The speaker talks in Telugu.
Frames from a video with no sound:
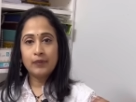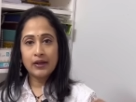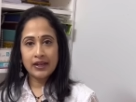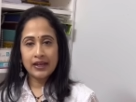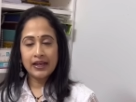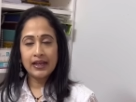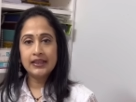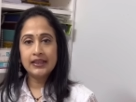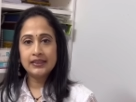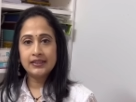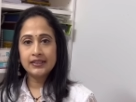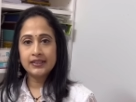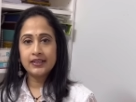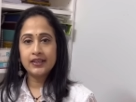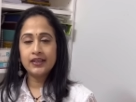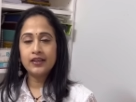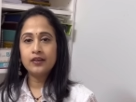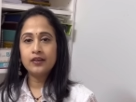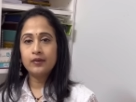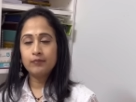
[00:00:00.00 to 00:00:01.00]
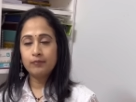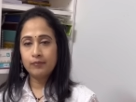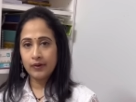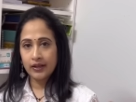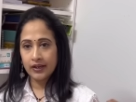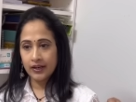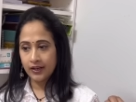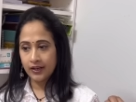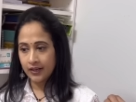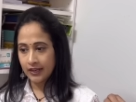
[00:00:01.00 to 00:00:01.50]
మన హెల్త్కి
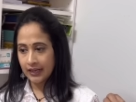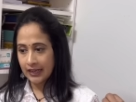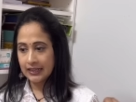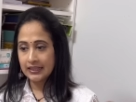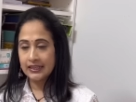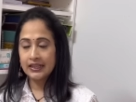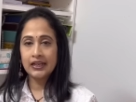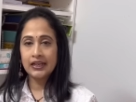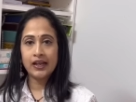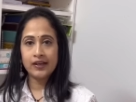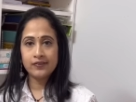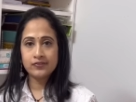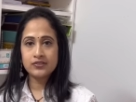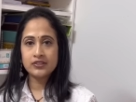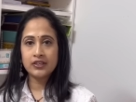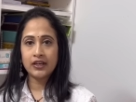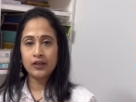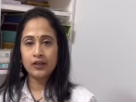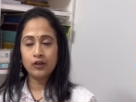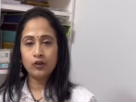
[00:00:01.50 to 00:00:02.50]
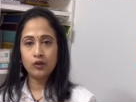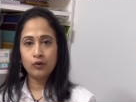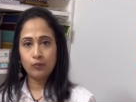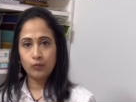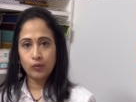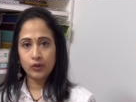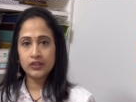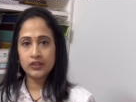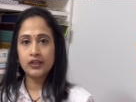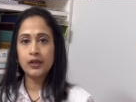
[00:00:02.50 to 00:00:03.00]
మన హెల్దీ లైఫ్ స్టైల్లో
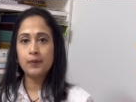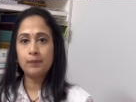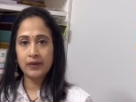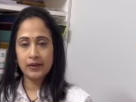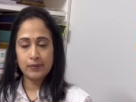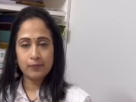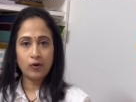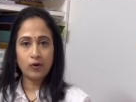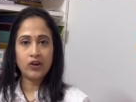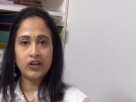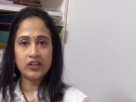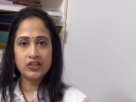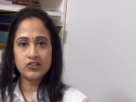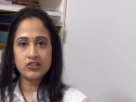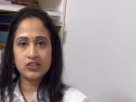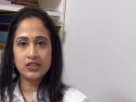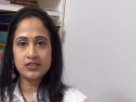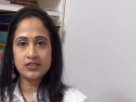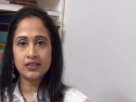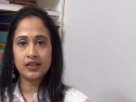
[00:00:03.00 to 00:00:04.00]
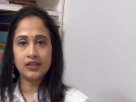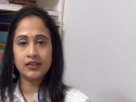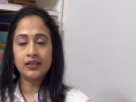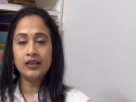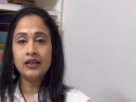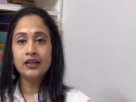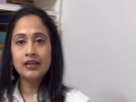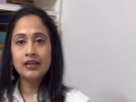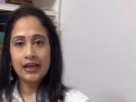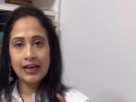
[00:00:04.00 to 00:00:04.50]
మొదటి పని మార్నింగ్
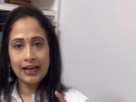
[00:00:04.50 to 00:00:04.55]
చేసేది